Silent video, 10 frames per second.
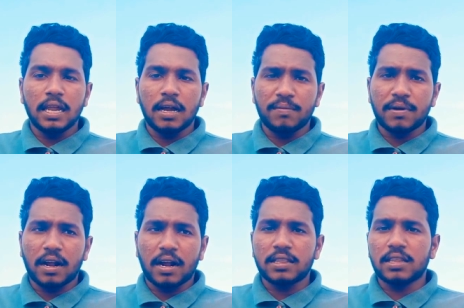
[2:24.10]
ఇలా
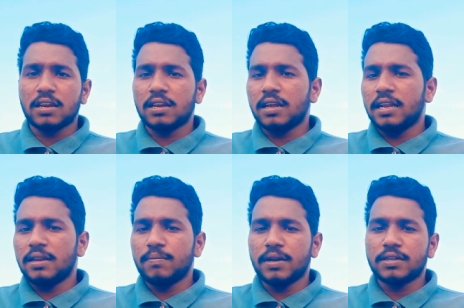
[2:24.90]
మన కథలను
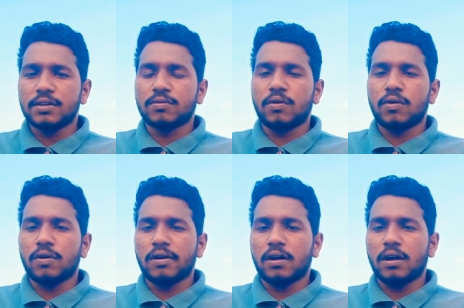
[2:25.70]
అవన్నీ బేస్
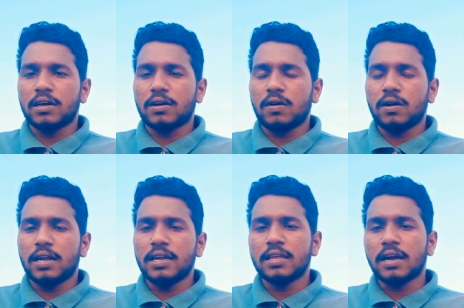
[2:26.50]
చేసుకోకుండా
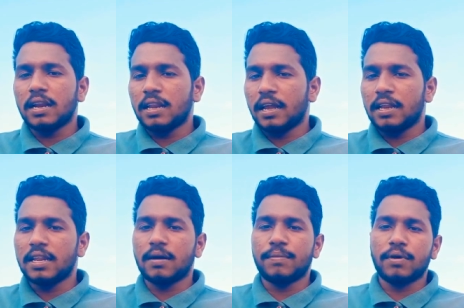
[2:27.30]
కదక్కుండా ఎందుకంటే నేను
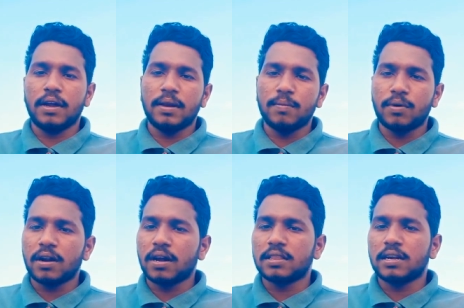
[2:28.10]
అవన్నీ నమ్మను అన్ని
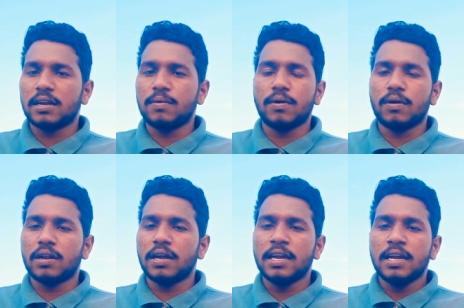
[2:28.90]
బుర్ర కథల టైప్లో
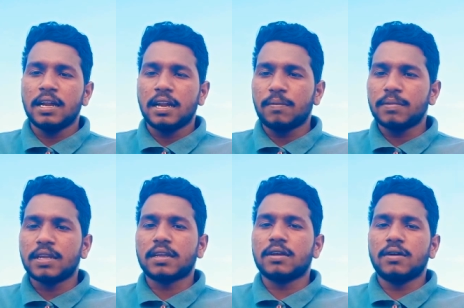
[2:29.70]
ఉంటే
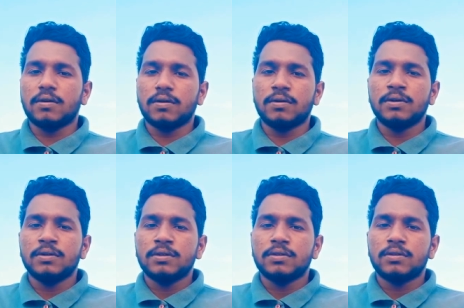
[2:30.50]
నమ్మశక్యంగా ఉండవు
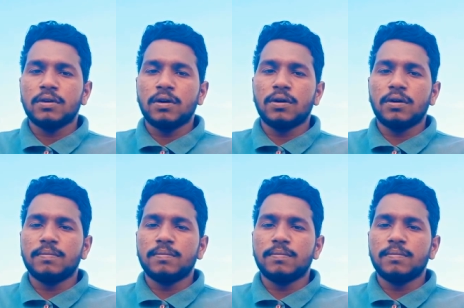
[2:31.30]
సో